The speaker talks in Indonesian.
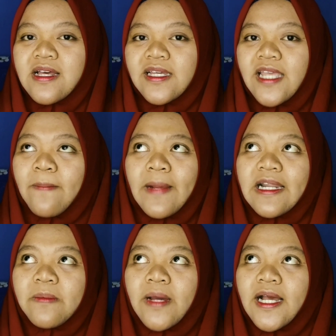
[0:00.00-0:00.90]
yang
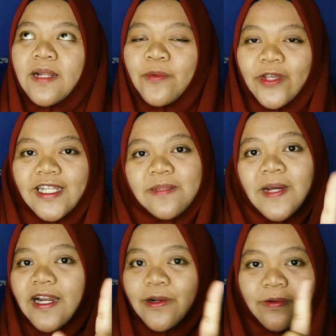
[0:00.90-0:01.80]
paling mahal pokoknya nanti
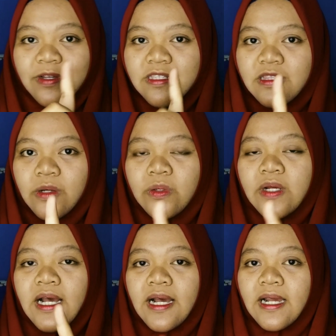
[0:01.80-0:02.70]
bakalan aku kasih tahu
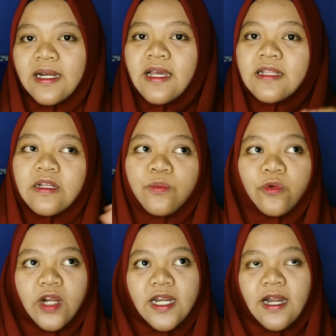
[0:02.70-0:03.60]
harga
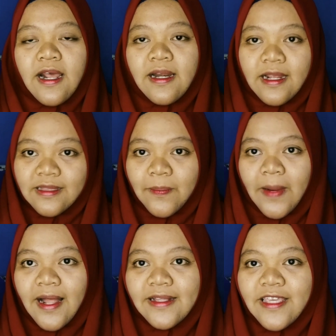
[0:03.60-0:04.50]
termurah dan harga
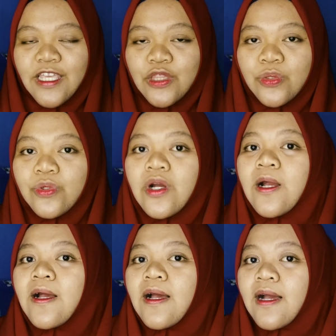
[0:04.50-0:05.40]
termahalnya itu
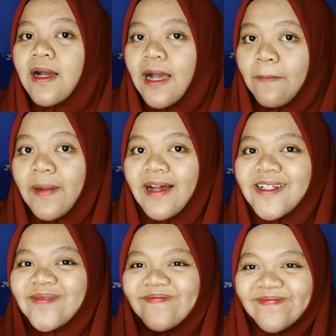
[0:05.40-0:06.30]
apa
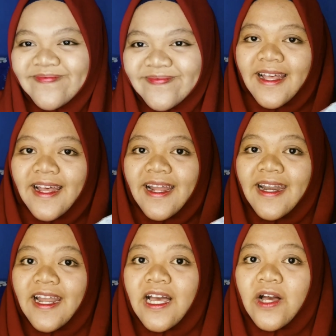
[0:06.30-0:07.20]

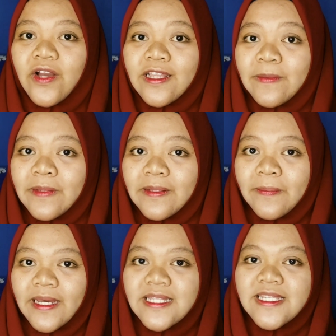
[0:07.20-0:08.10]
Nah, oke okay,
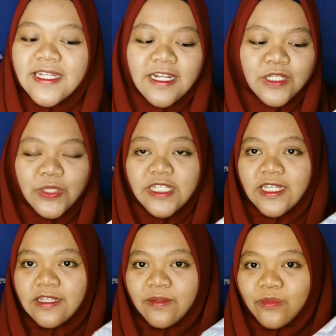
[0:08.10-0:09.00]
teman-teman, jadi langsung aja
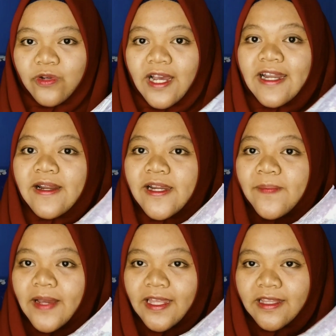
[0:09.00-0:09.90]
kita buka dan ini
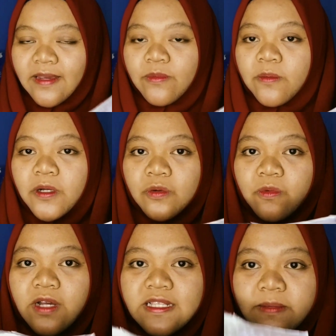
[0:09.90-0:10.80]
paketnya belum aku
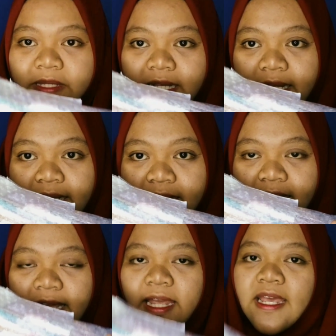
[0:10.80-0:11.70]
buka sama
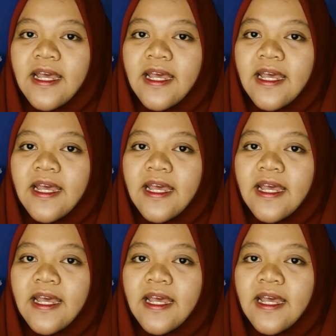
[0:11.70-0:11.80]
sekali.